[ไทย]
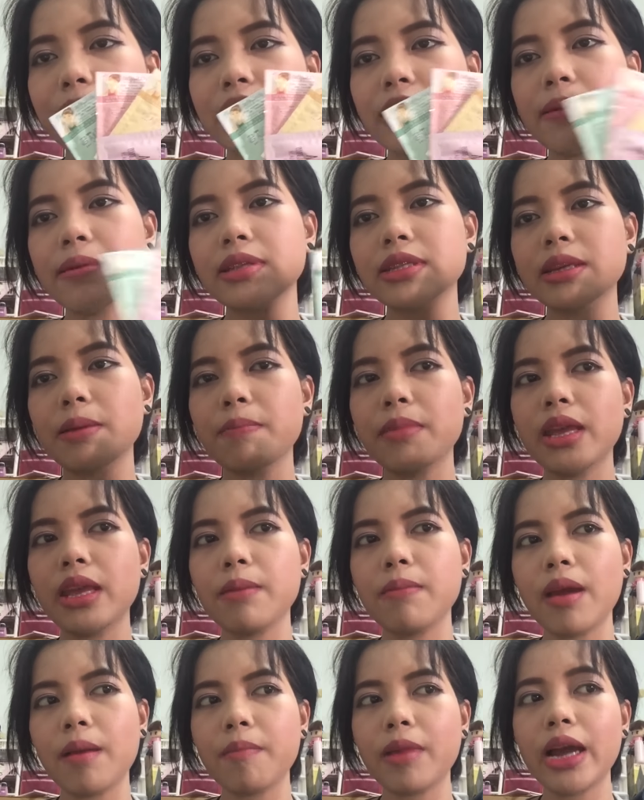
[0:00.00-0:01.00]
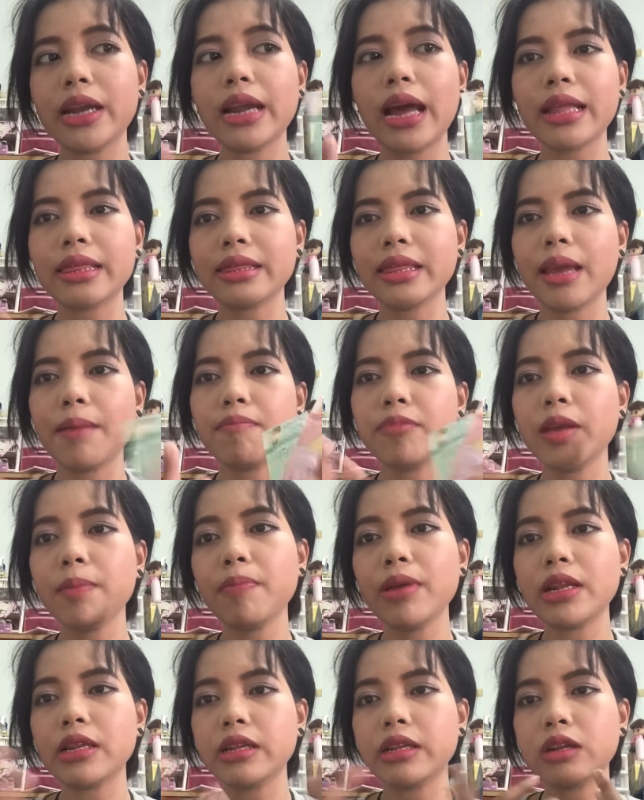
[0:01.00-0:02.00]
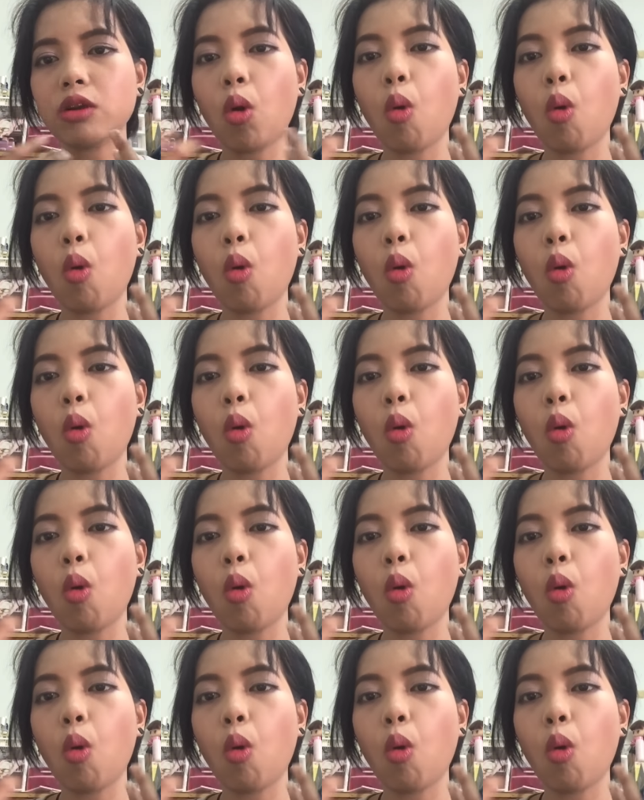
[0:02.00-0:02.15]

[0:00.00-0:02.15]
จะจะมีแบบขนาดเต็มที่เป็น